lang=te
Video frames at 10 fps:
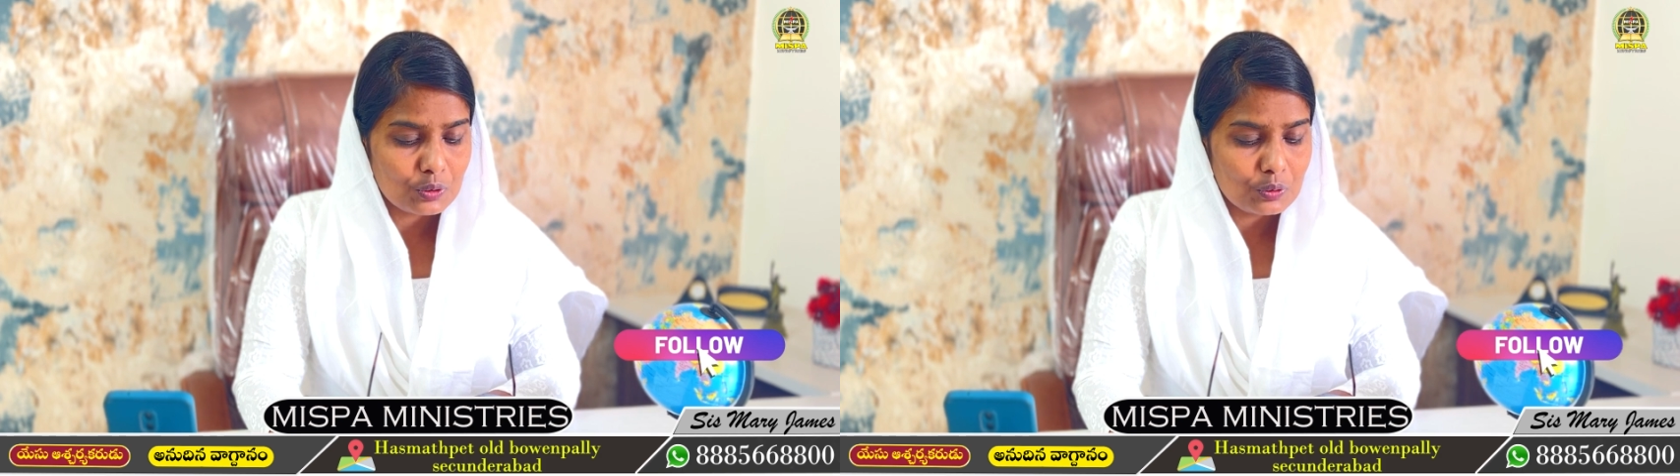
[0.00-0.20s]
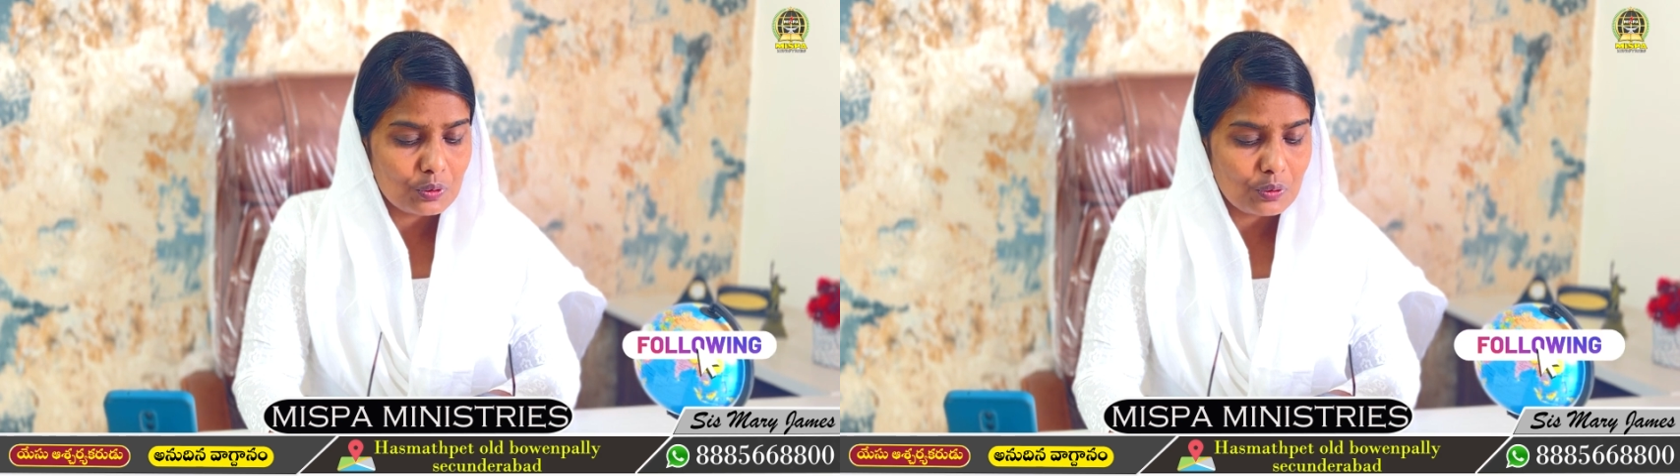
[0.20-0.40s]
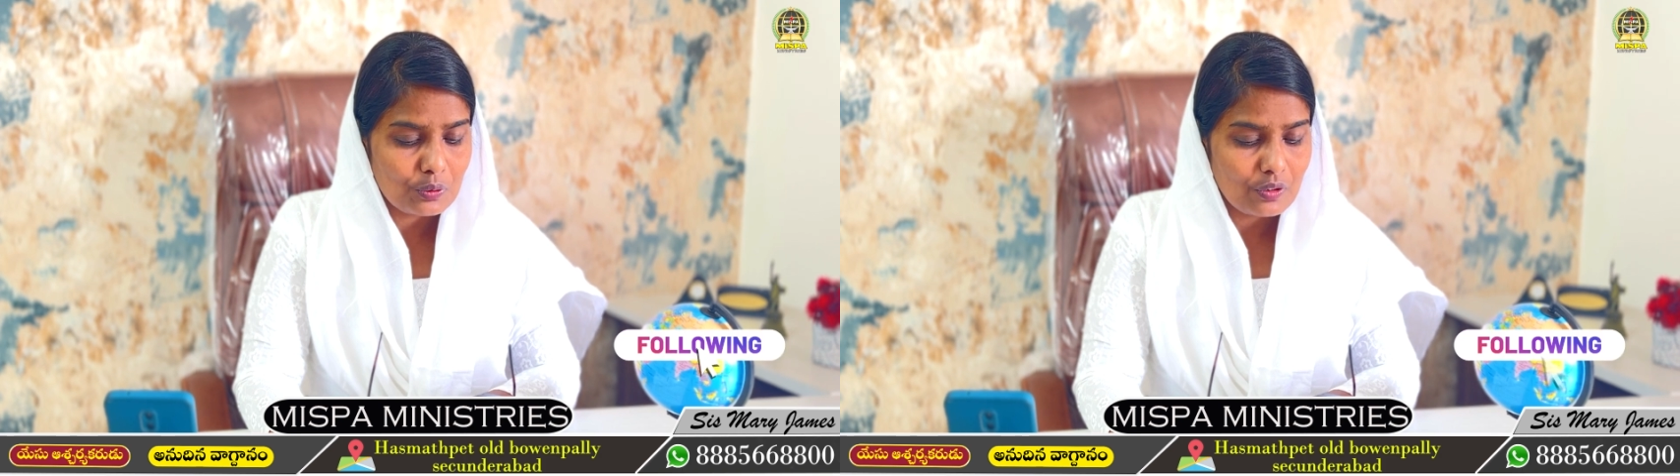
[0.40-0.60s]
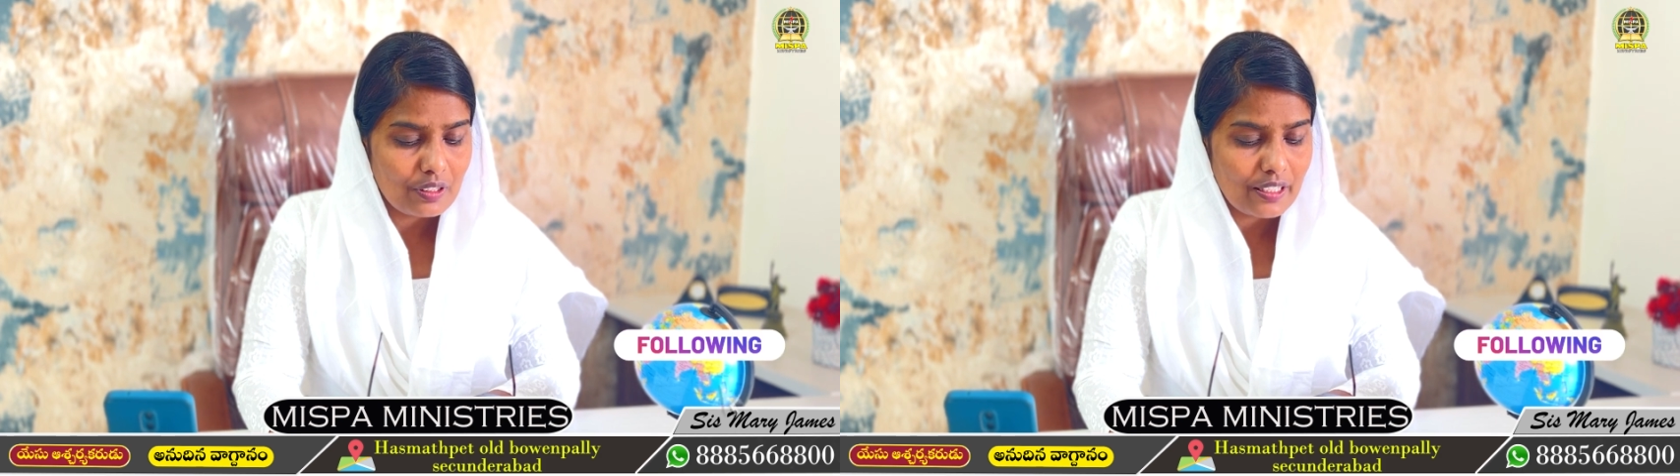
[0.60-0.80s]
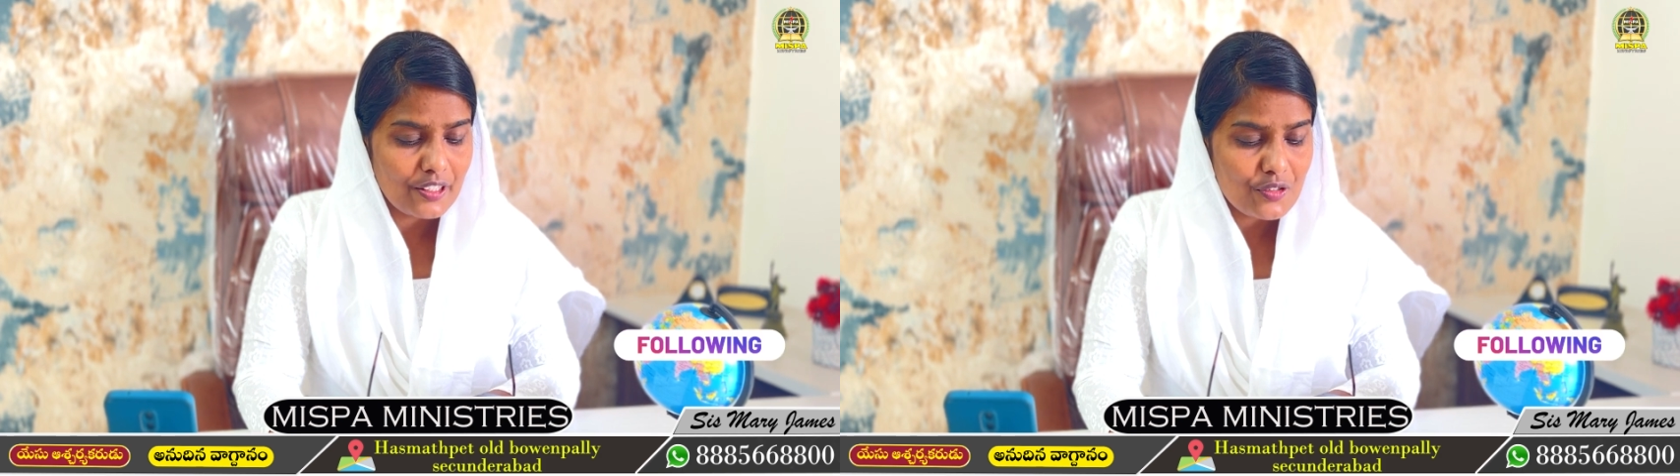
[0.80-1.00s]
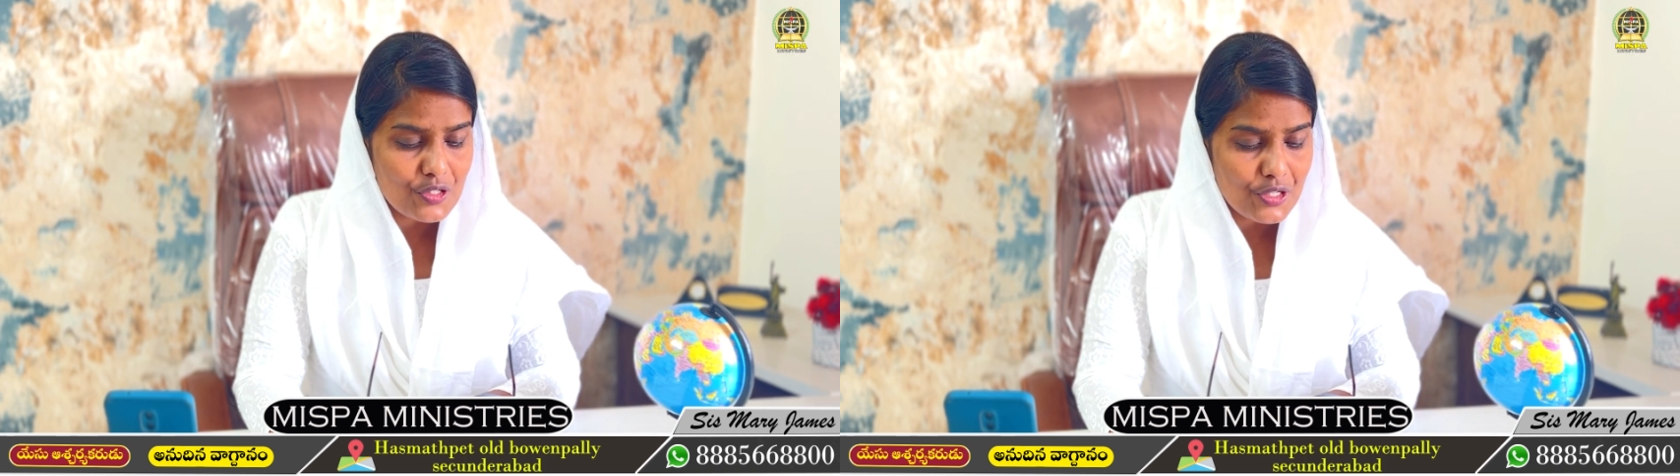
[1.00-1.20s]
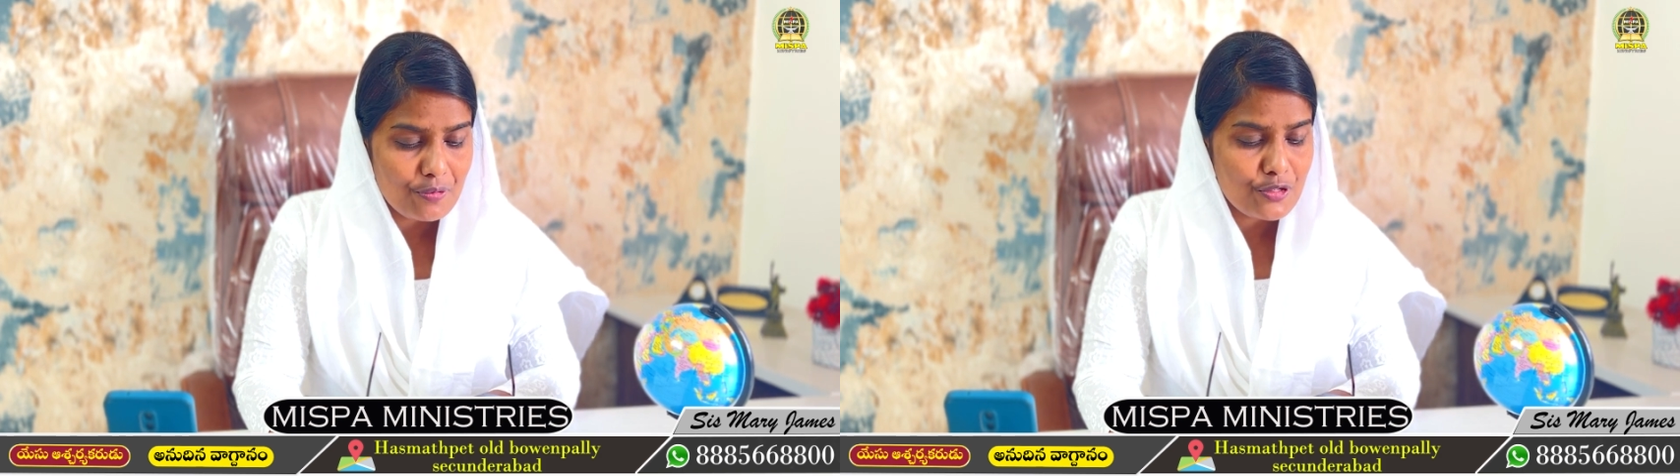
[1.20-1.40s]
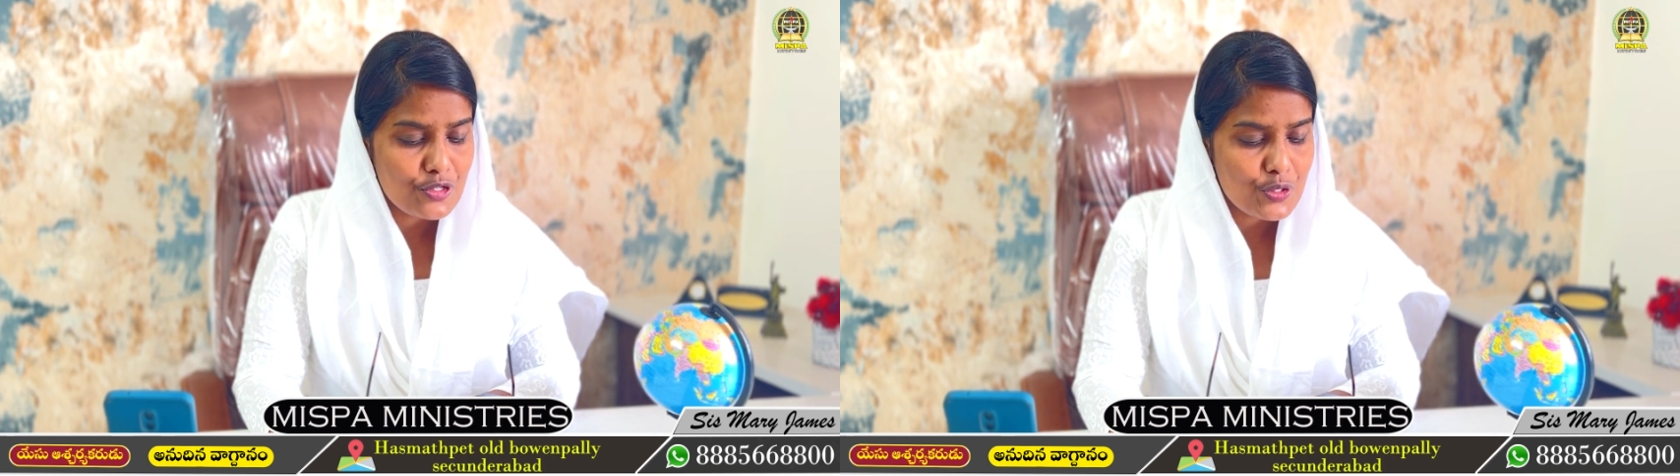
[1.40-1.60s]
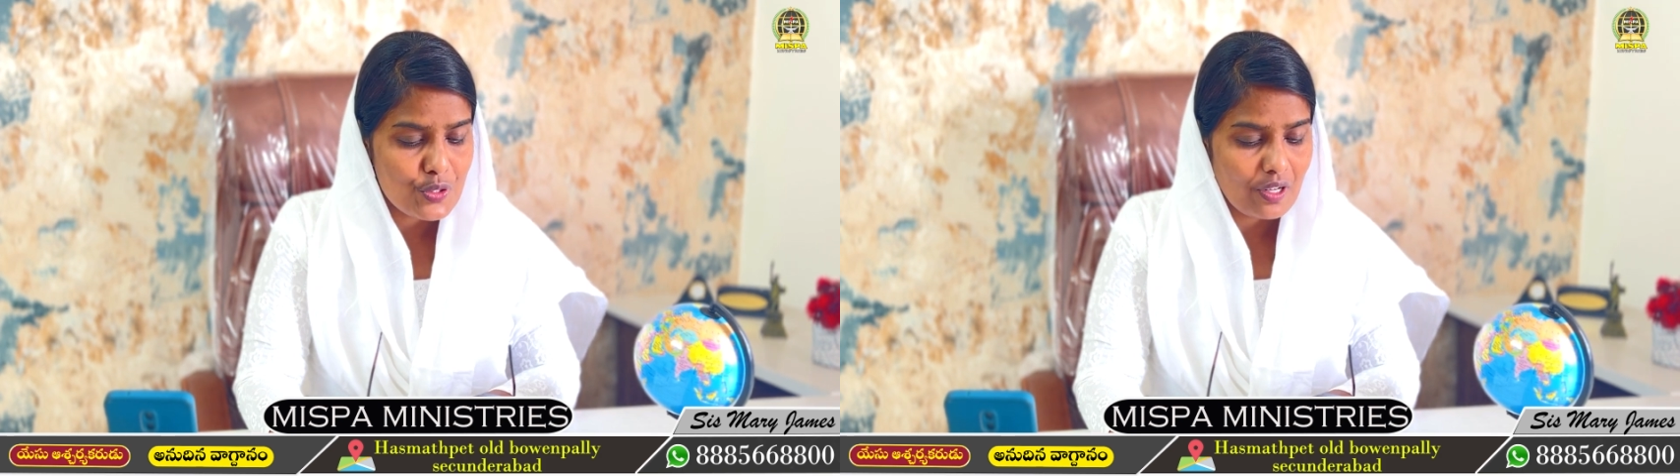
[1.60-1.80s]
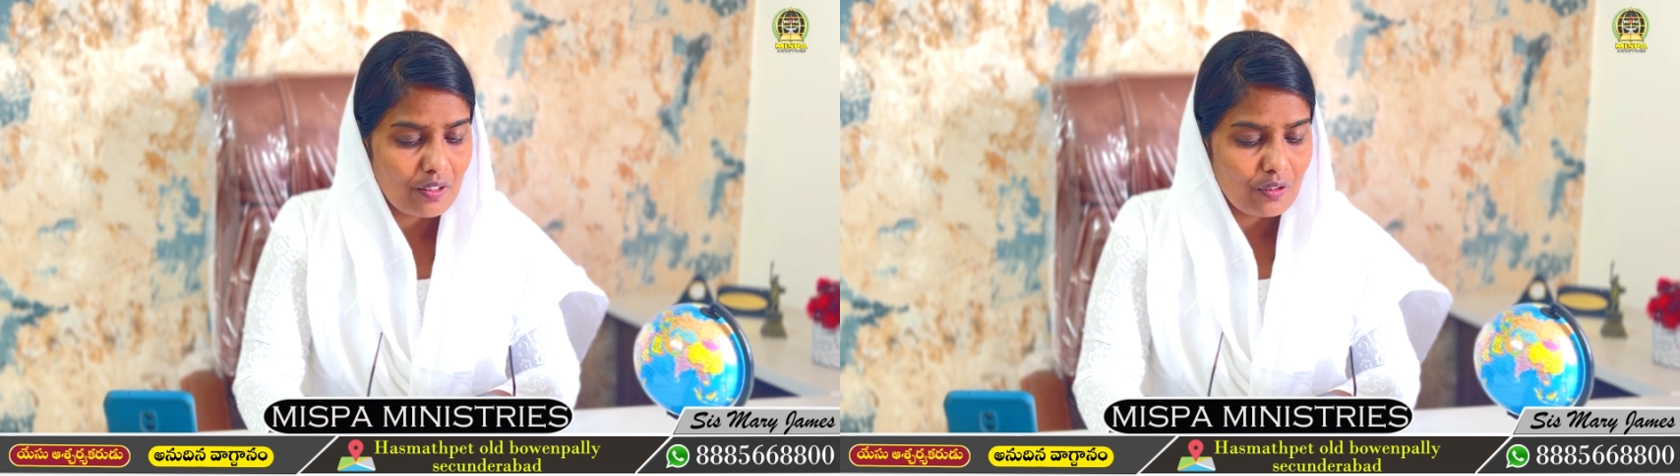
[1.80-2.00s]
చూతురు నేను
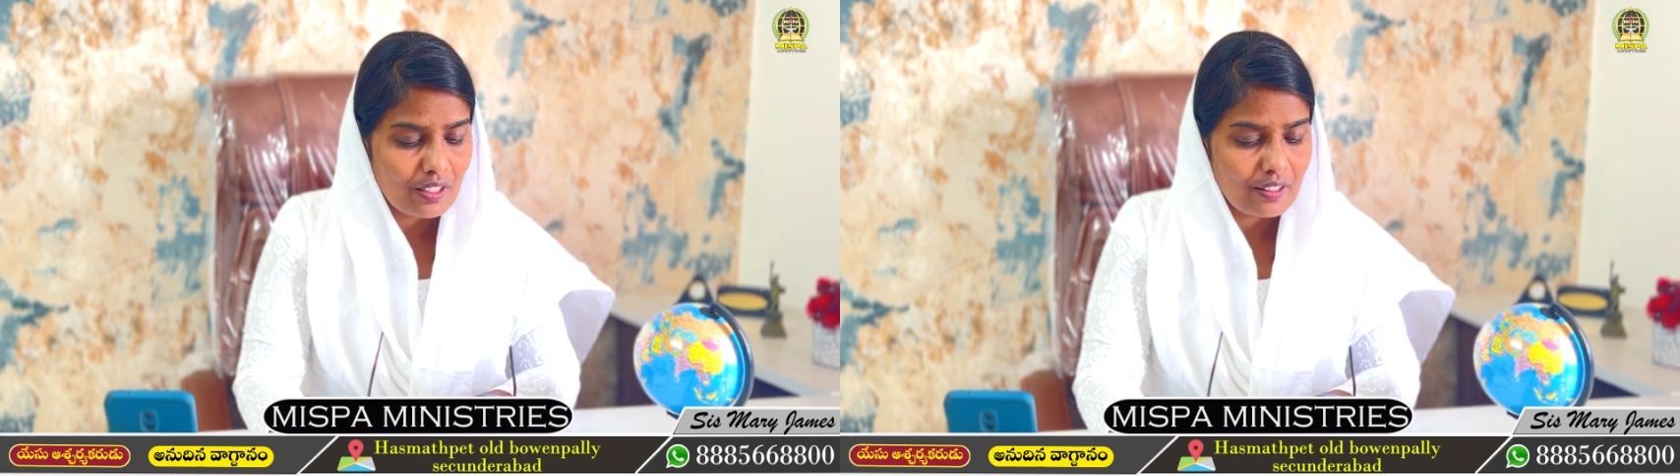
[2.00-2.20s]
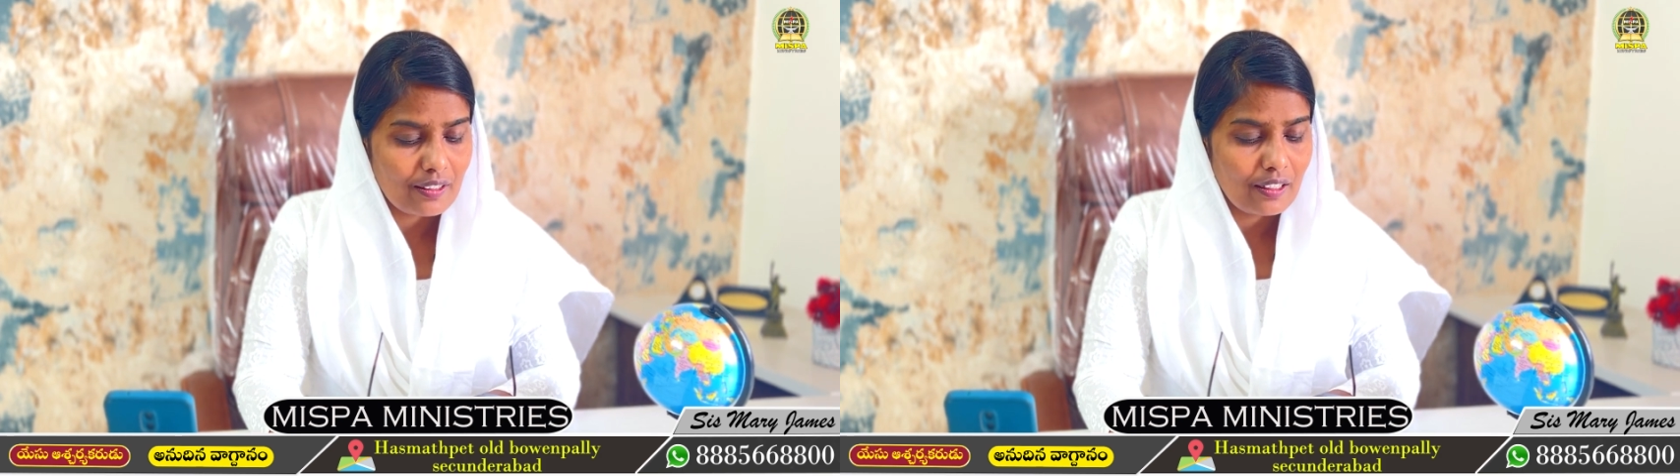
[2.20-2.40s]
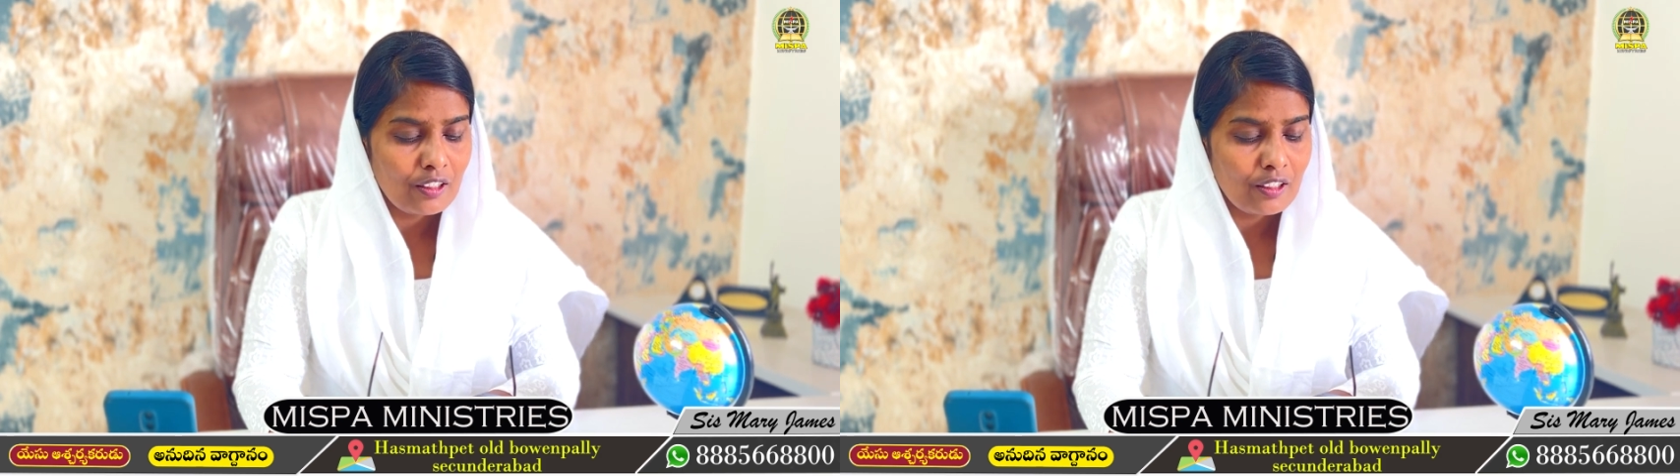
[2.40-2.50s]
జీవించుచున్నాను గనుక